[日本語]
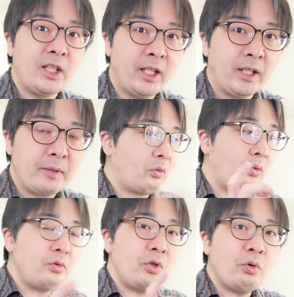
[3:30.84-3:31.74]
に
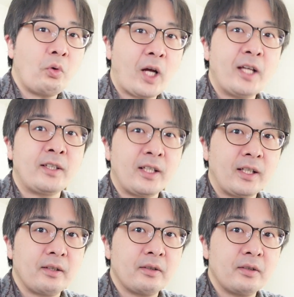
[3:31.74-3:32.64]
音量を変え
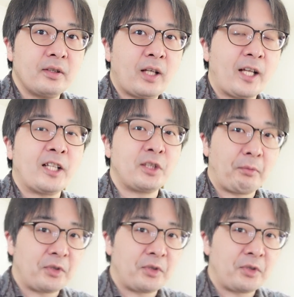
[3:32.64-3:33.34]
て話してみま